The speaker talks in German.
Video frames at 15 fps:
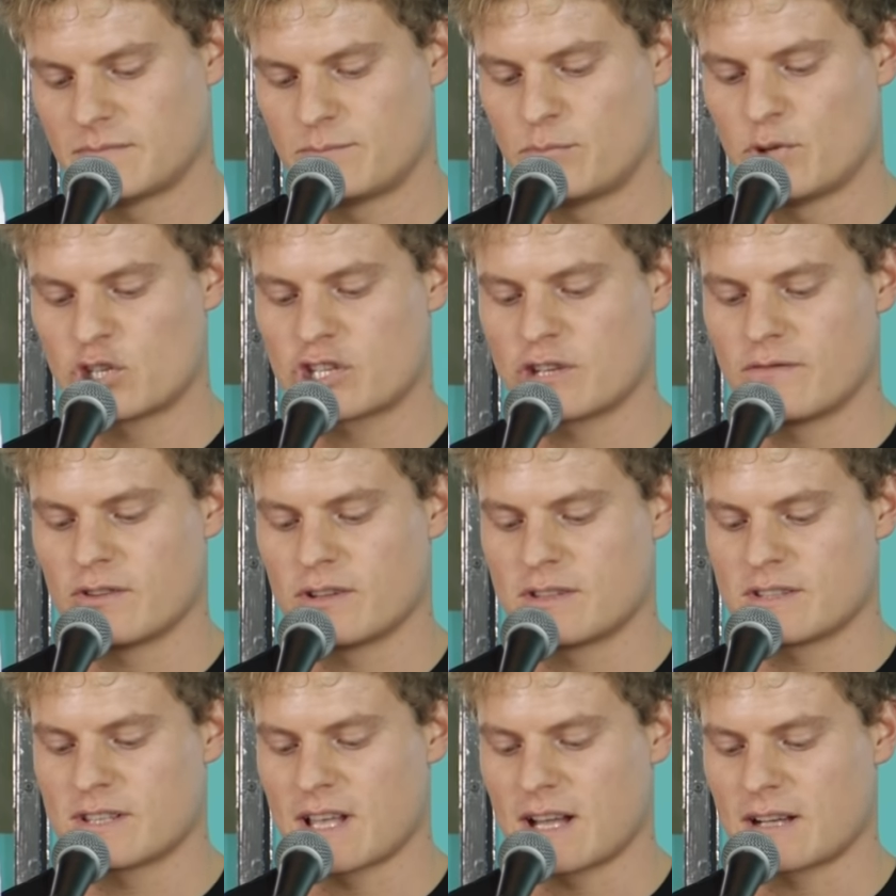Büsche
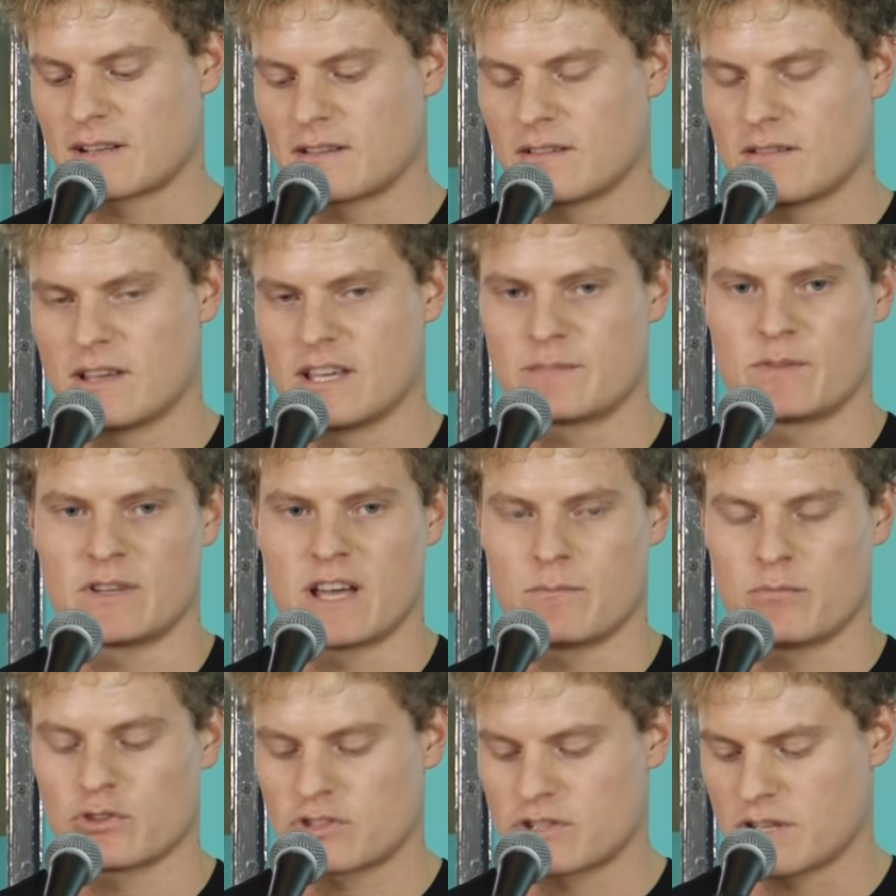würden sagen, ich bin
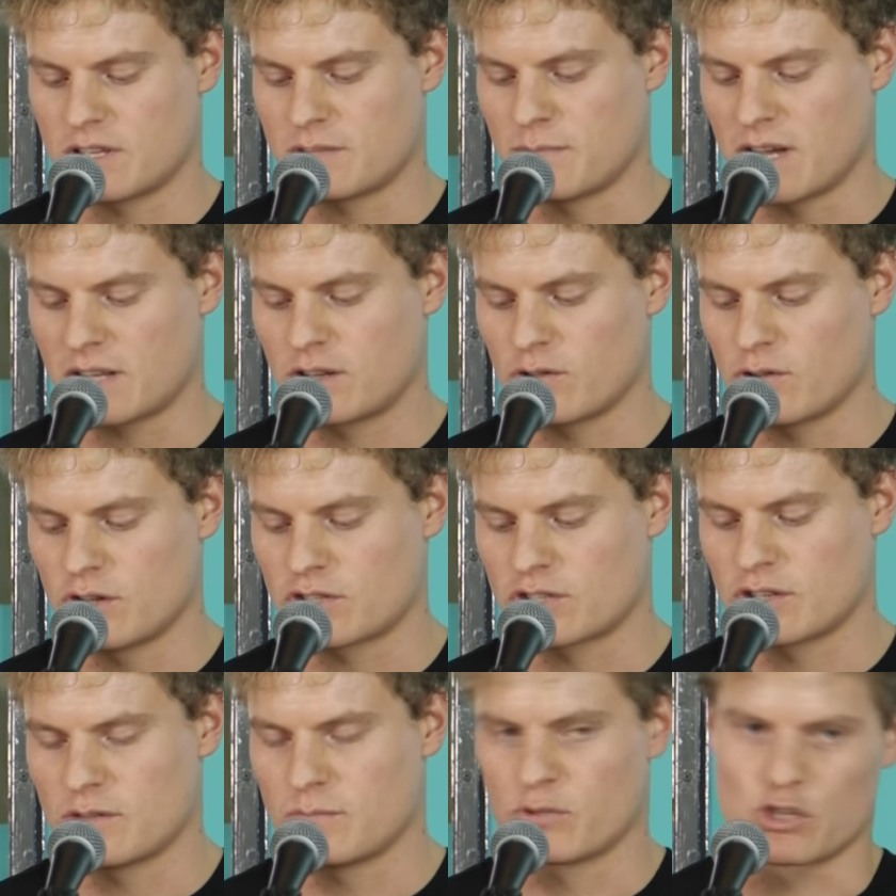ein Busch, ich mache
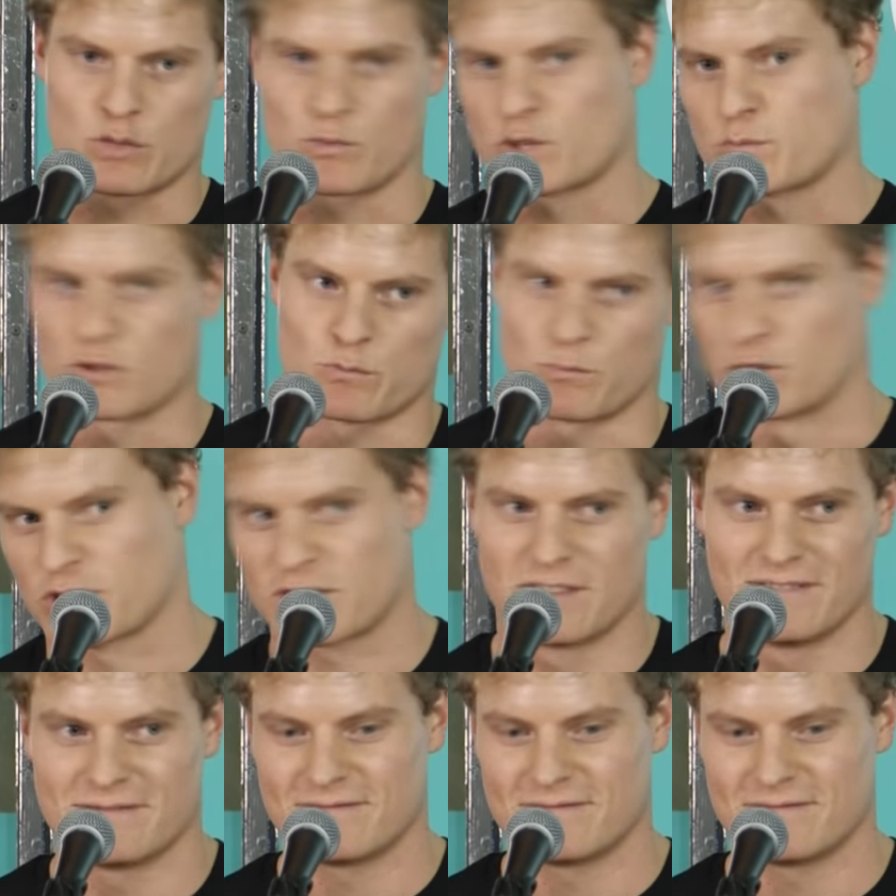Geräusche, Busch, Busch, Busch, Busch.